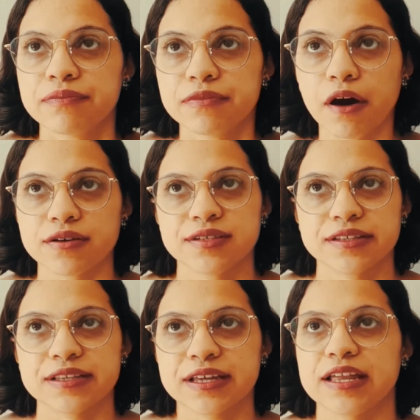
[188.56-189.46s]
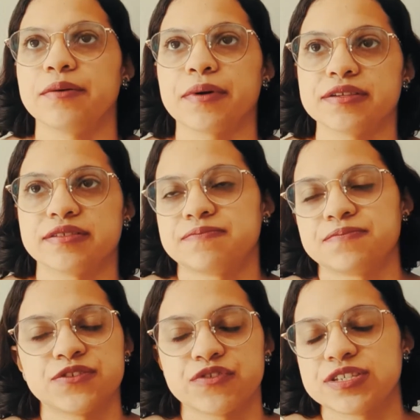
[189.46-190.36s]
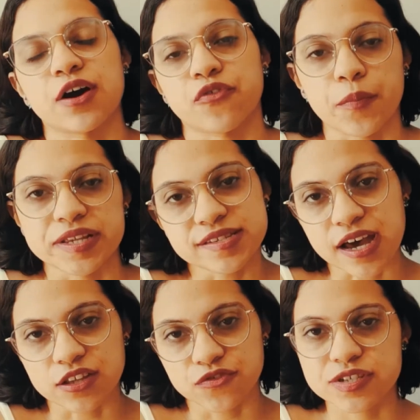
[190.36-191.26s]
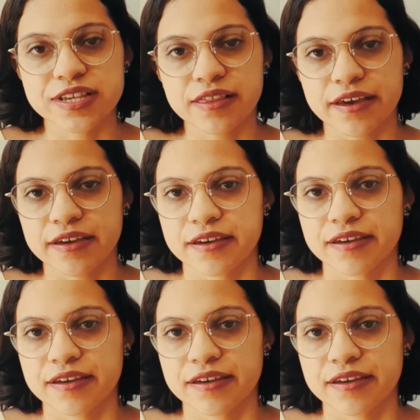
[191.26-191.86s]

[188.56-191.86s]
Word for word: Nossa, Natália, mas se você é alfabetizado, você lê.